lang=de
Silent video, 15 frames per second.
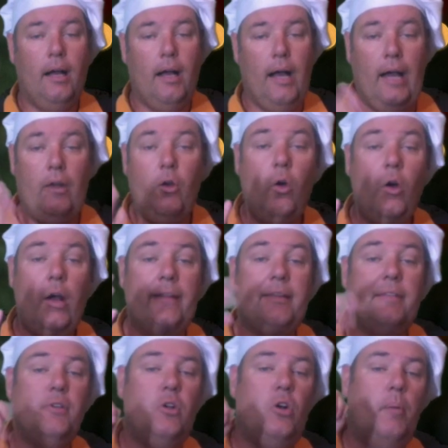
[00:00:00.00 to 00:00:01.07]
Hallo,
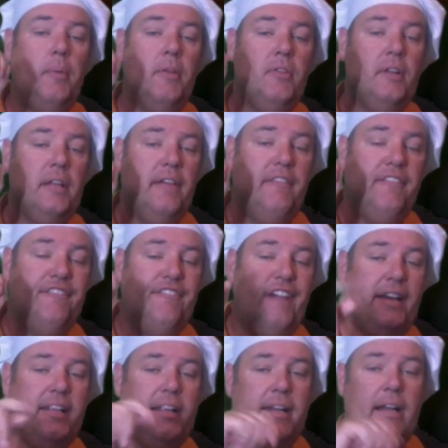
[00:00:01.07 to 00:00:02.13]
herzlich willkommen zu einer
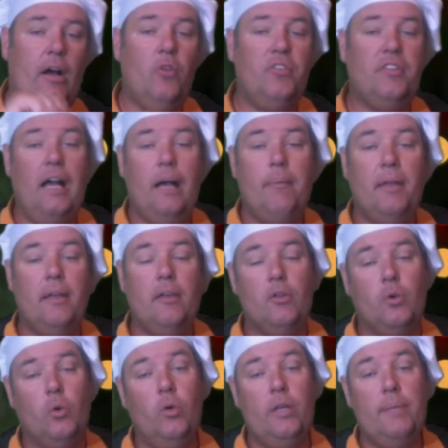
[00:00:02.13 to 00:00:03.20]
weiteren Ausgabe
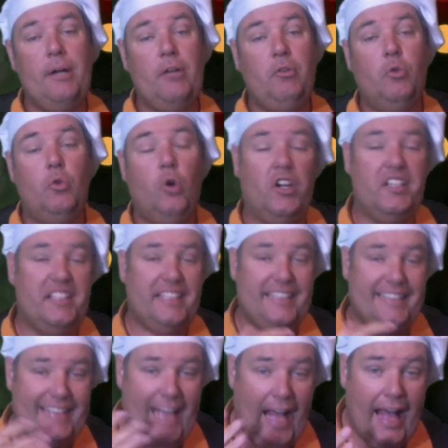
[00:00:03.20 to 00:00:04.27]
Roli backt und kocht.
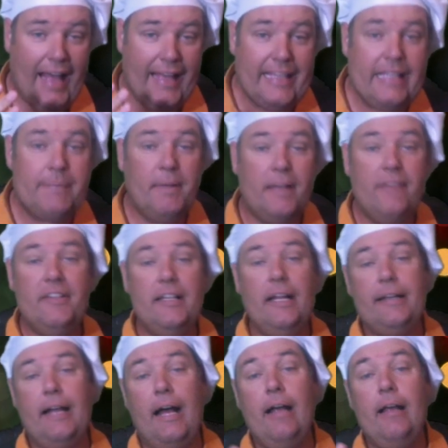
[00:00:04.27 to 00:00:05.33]
Ja, ich bin wieder
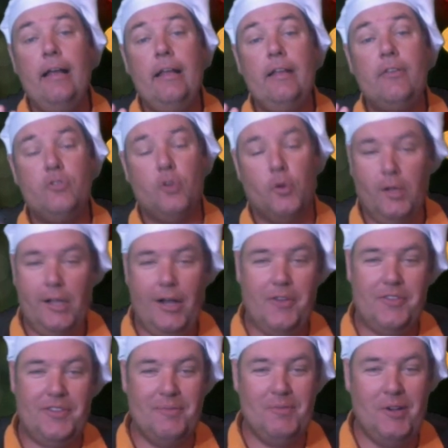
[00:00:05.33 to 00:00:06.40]
da, zurück
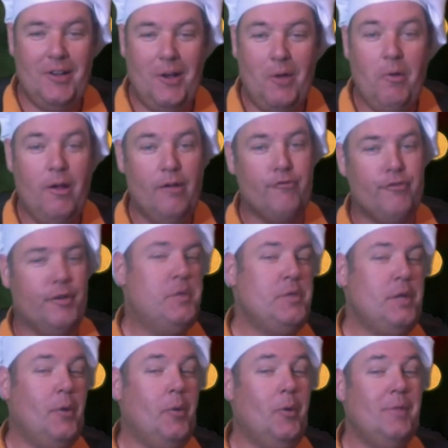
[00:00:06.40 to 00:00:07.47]
aus dem Urlaub, frisch
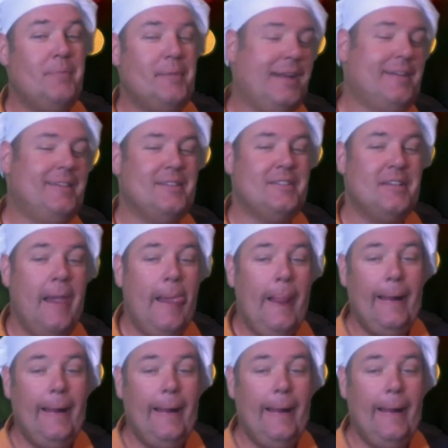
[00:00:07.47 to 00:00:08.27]
erholt praktisch.